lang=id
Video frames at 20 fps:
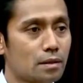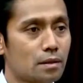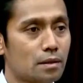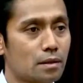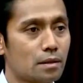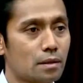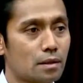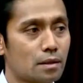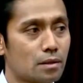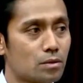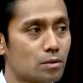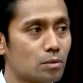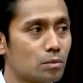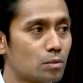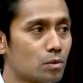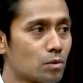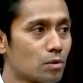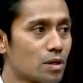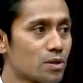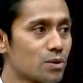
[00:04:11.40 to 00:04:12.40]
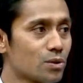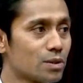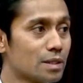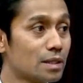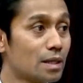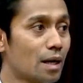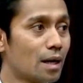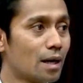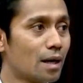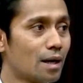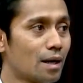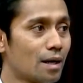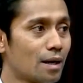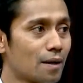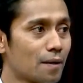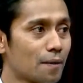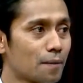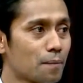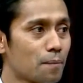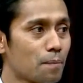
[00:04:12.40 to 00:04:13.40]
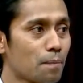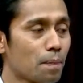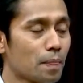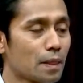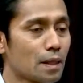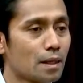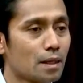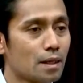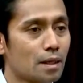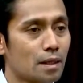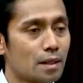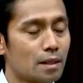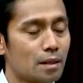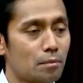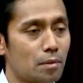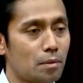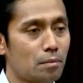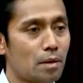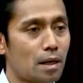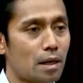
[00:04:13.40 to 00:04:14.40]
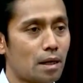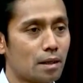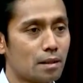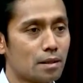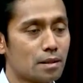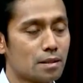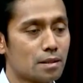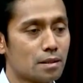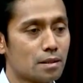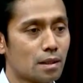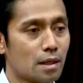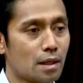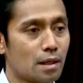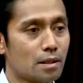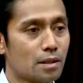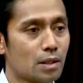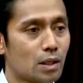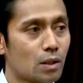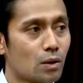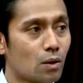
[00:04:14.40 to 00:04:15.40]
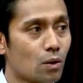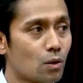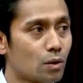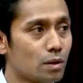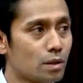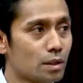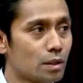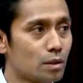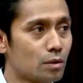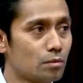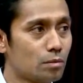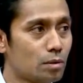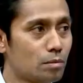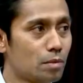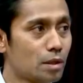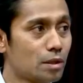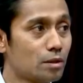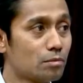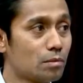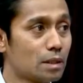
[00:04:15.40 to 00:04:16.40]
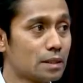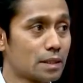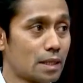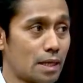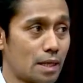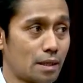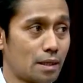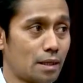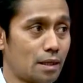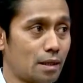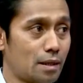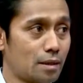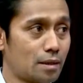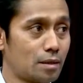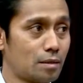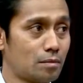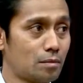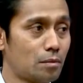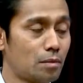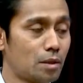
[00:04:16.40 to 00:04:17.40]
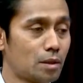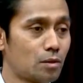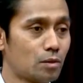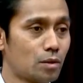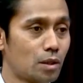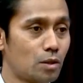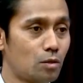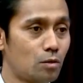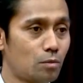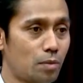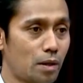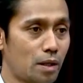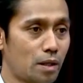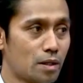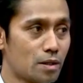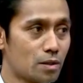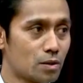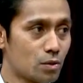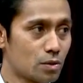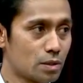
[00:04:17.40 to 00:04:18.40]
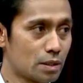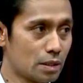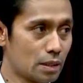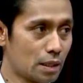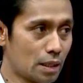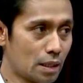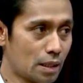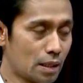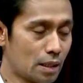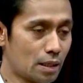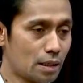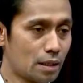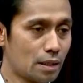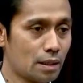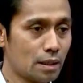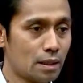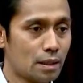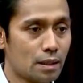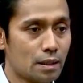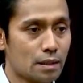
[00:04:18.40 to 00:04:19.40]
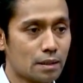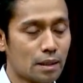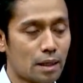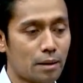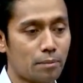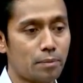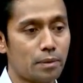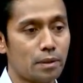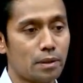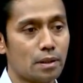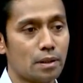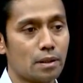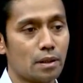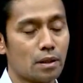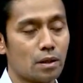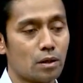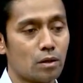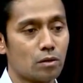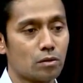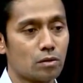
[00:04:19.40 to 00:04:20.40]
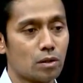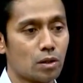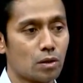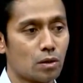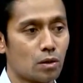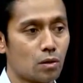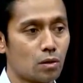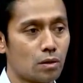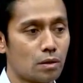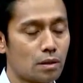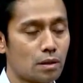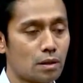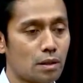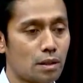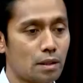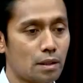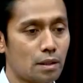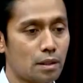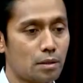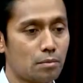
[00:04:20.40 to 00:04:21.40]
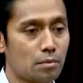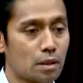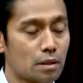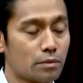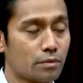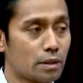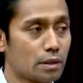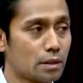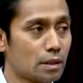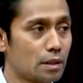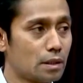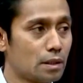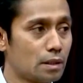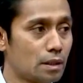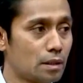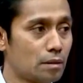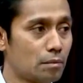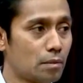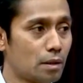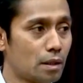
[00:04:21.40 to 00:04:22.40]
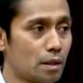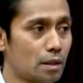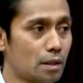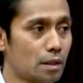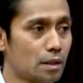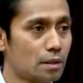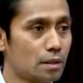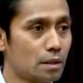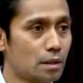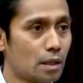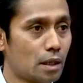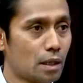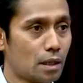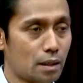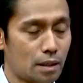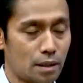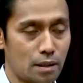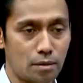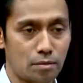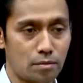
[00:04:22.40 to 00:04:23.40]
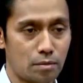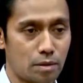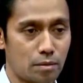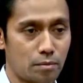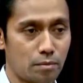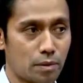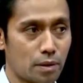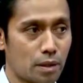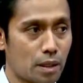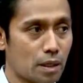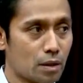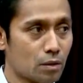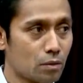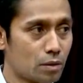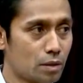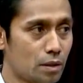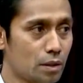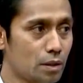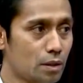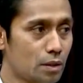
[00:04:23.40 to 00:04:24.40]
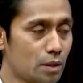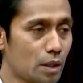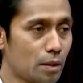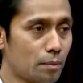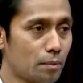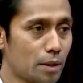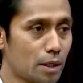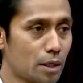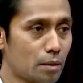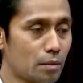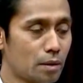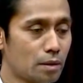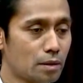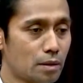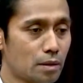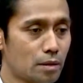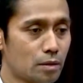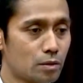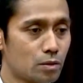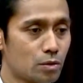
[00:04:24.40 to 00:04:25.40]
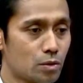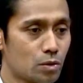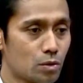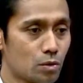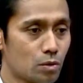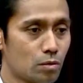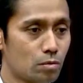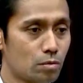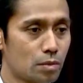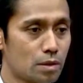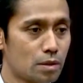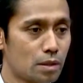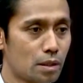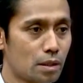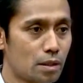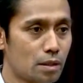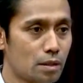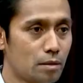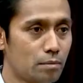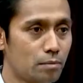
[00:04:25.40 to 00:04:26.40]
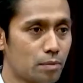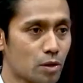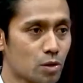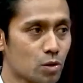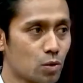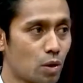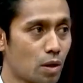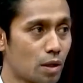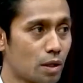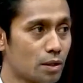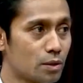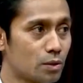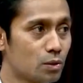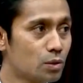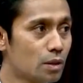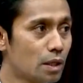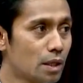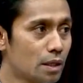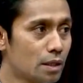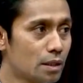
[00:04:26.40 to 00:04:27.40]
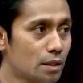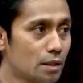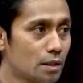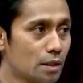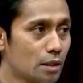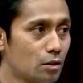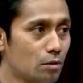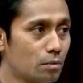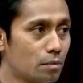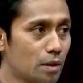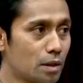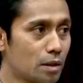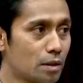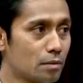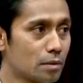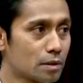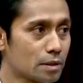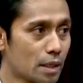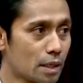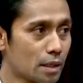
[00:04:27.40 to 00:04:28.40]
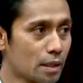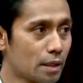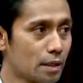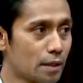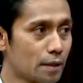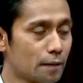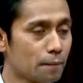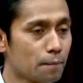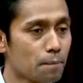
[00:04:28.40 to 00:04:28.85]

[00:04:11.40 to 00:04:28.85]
uh, kecemburuan sosial memang di sisi lain teknologi itu membantu masyarakat, yeah. membantu kehidupan sosial. Tapi kalau teknologi tidak dimanfaatkan dengan baik akan mempengaruhi apa namanya justru menjadi persoalan juga di kehidupan masyarakat.